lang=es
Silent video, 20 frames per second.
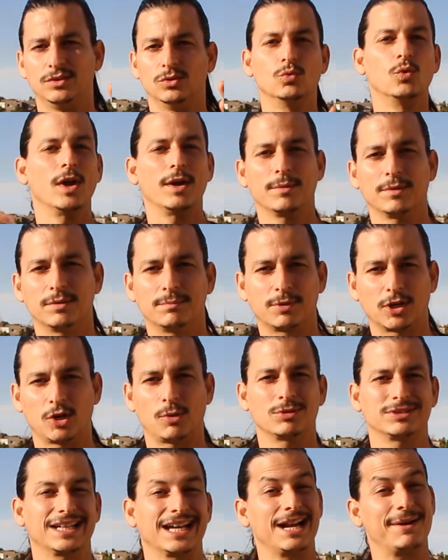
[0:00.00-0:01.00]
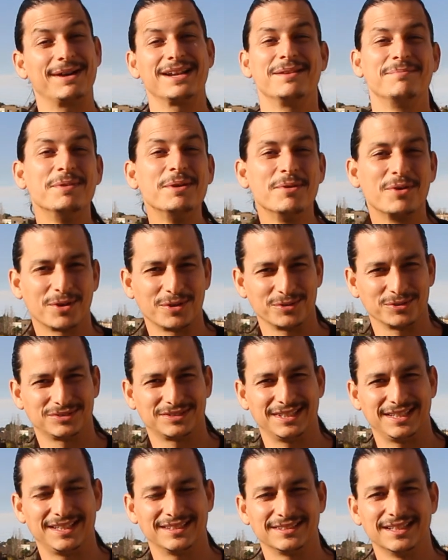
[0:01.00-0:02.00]
nuevo, porque lo vamos a grabar en vivo con
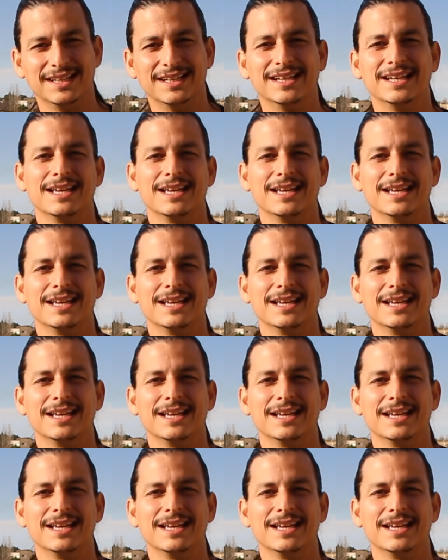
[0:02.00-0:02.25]
ustedes.